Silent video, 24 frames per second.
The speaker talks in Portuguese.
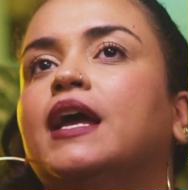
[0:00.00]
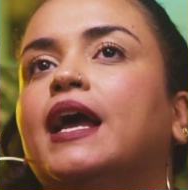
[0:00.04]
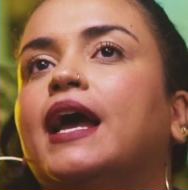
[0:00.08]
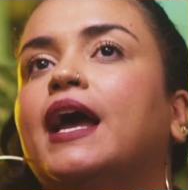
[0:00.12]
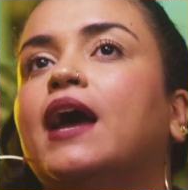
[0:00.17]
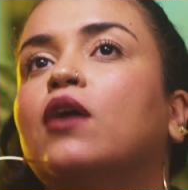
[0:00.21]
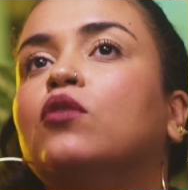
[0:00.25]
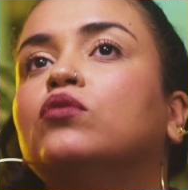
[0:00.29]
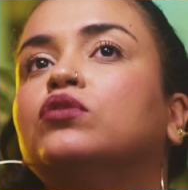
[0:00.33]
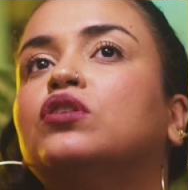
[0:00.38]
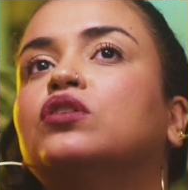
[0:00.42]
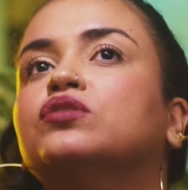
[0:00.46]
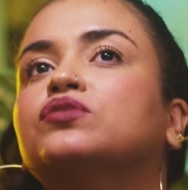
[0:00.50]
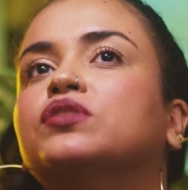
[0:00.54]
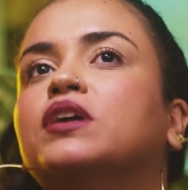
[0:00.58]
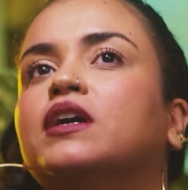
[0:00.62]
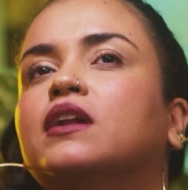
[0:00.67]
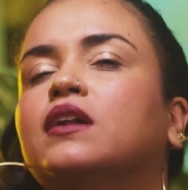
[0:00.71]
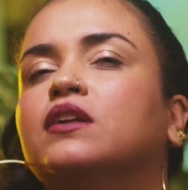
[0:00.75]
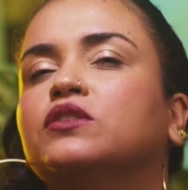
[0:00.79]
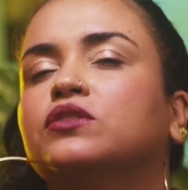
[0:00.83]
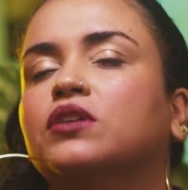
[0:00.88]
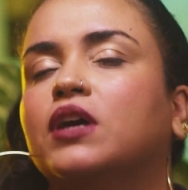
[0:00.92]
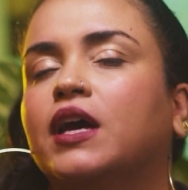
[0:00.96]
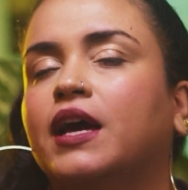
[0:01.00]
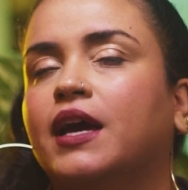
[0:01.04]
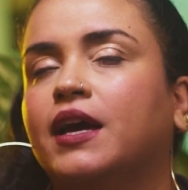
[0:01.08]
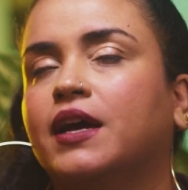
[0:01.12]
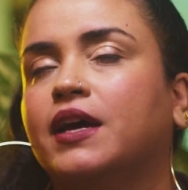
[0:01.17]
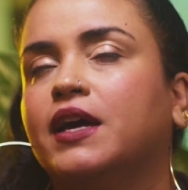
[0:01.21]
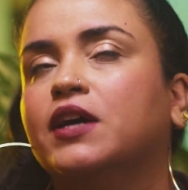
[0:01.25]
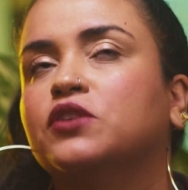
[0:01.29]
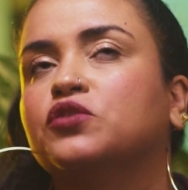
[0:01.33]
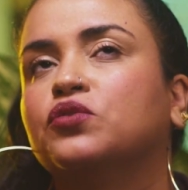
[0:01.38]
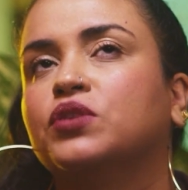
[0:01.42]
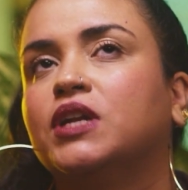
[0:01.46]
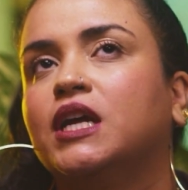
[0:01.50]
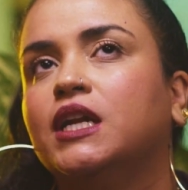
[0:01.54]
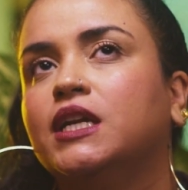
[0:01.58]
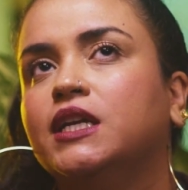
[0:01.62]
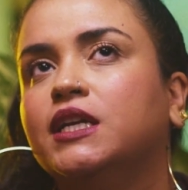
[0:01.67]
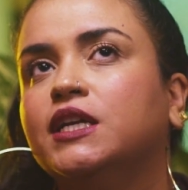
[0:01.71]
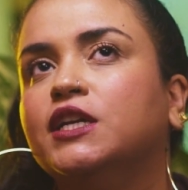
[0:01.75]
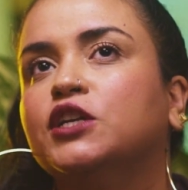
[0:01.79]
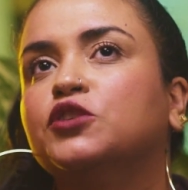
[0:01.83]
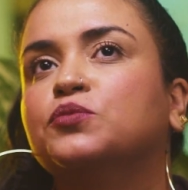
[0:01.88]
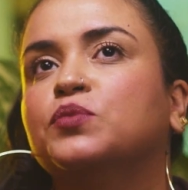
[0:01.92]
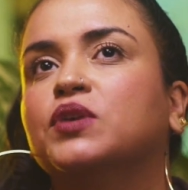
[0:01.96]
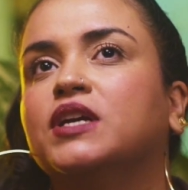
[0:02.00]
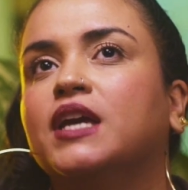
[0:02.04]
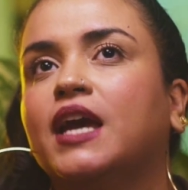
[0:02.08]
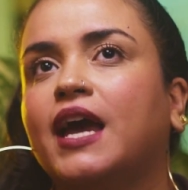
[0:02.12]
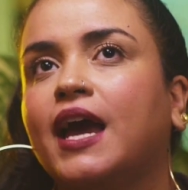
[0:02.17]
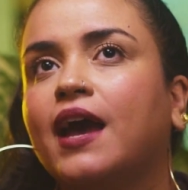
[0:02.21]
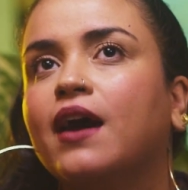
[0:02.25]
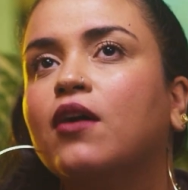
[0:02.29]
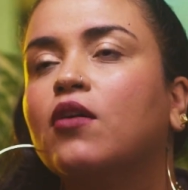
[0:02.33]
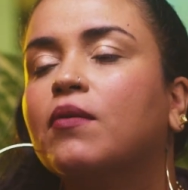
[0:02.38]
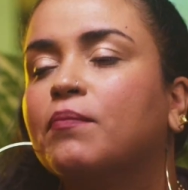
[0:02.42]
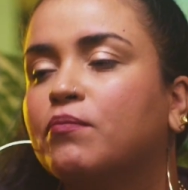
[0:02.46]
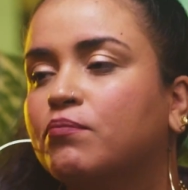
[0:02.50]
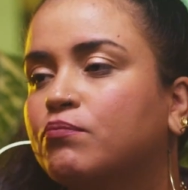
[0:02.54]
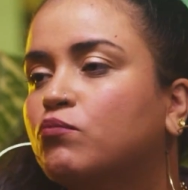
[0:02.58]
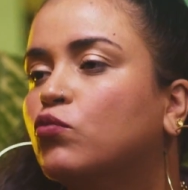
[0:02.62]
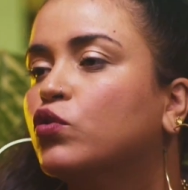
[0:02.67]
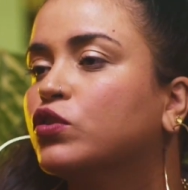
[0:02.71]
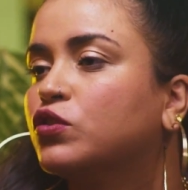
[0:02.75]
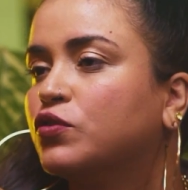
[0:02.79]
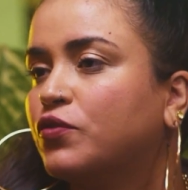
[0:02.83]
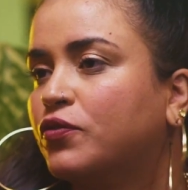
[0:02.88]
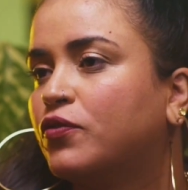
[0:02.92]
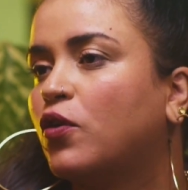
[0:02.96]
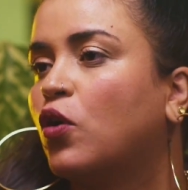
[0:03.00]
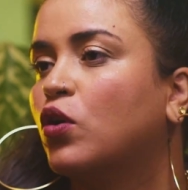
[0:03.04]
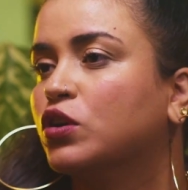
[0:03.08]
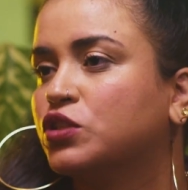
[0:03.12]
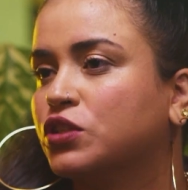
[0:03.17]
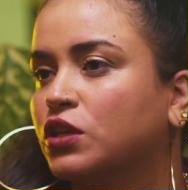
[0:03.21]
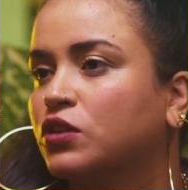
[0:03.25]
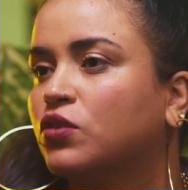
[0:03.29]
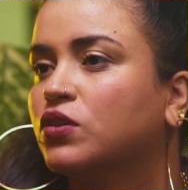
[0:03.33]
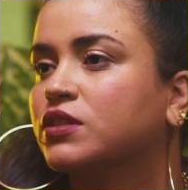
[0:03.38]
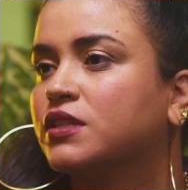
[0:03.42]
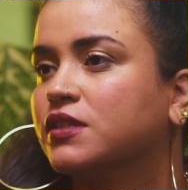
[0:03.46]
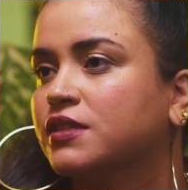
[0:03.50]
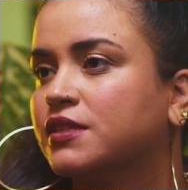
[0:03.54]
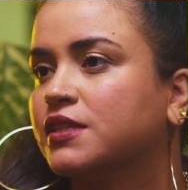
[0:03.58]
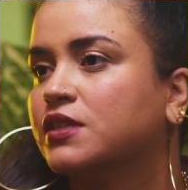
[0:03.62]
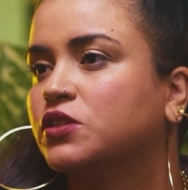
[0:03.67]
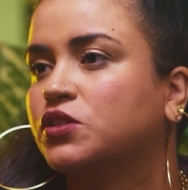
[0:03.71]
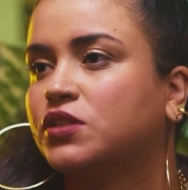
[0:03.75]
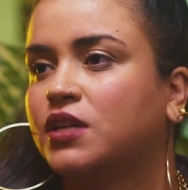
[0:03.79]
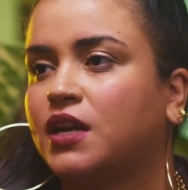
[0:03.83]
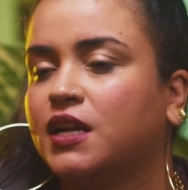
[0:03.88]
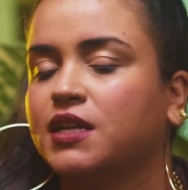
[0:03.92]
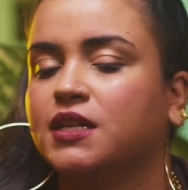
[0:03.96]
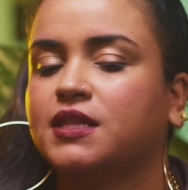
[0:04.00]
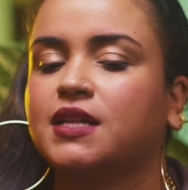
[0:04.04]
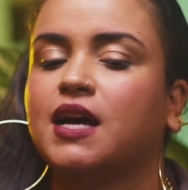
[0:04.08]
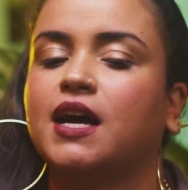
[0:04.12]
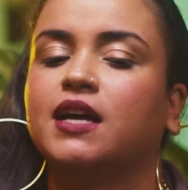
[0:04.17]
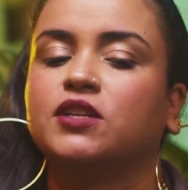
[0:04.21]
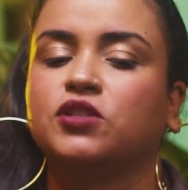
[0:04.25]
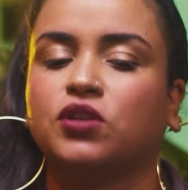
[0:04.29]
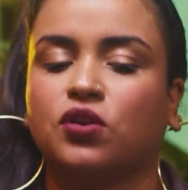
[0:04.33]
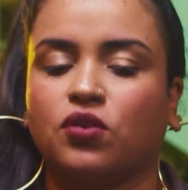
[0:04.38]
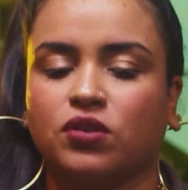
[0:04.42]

é o nosso é, regionalismo, que é muito forte a nossa ancestralidade, a